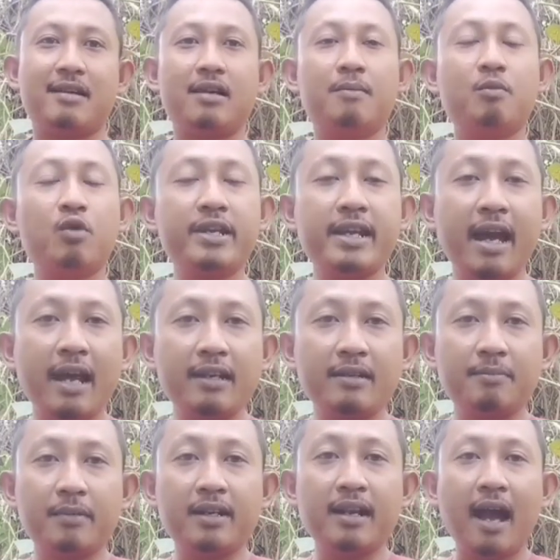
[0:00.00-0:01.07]

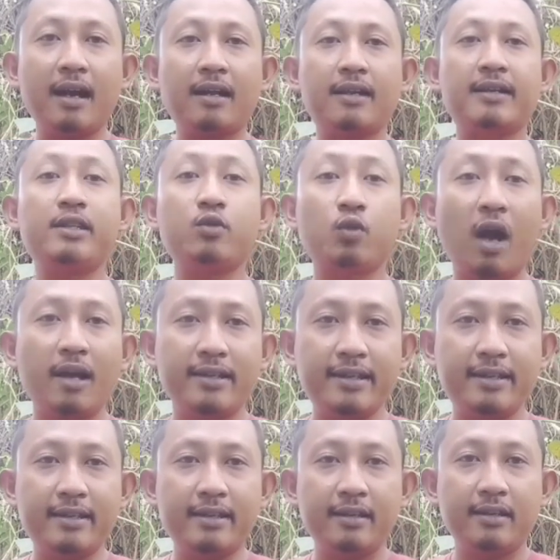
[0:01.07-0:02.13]
kemudian menang
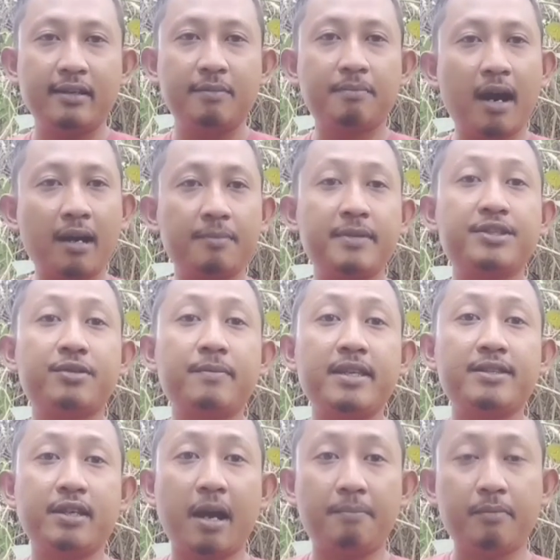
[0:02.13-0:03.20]
dicurangi Bahar bin
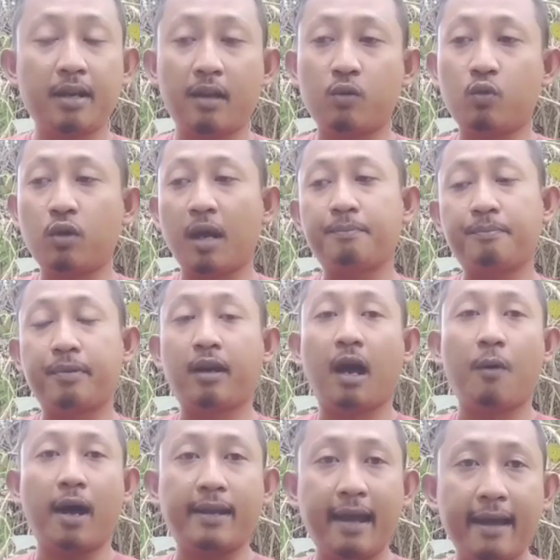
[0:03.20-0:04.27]
Sumit siap melakukan
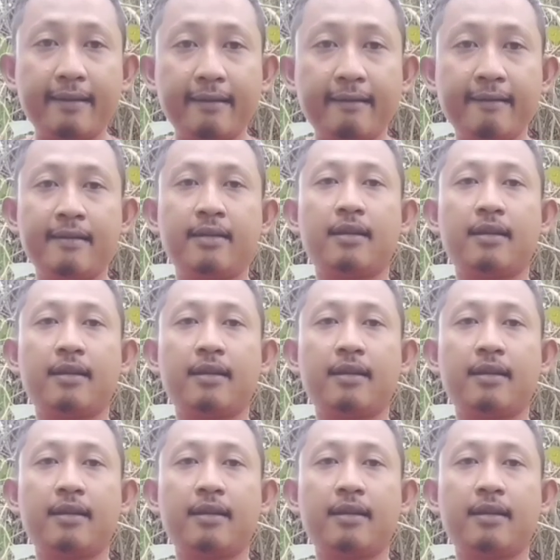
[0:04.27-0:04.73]
perlawanan